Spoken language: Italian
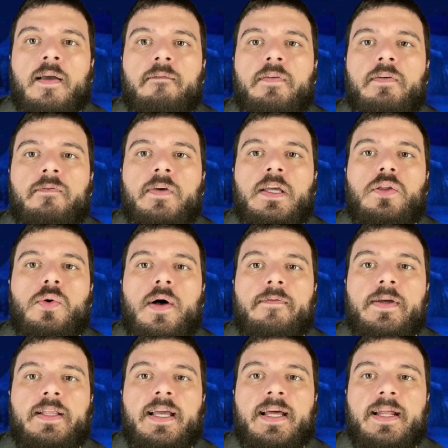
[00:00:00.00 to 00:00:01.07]
vi invito a
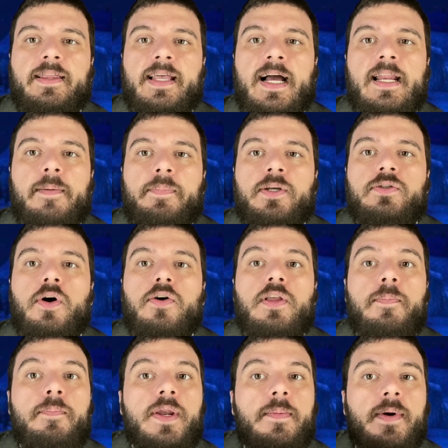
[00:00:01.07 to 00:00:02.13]
vedere tali
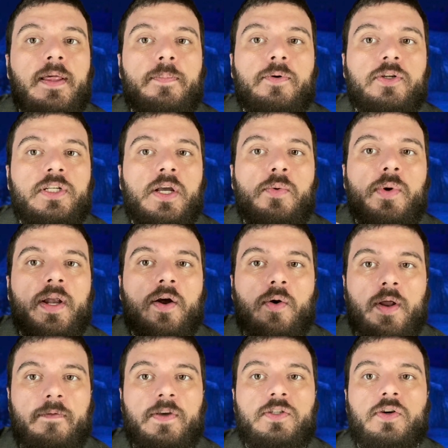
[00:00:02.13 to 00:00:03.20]
episodi prima di proseguire
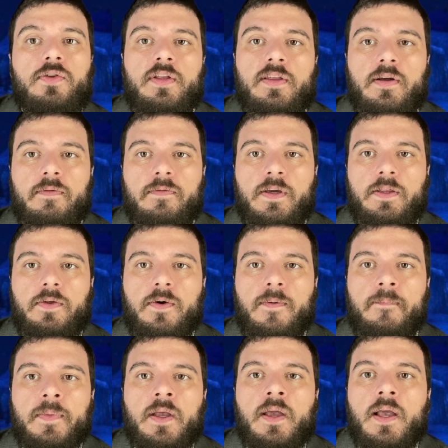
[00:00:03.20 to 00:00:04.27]
con la visione del video.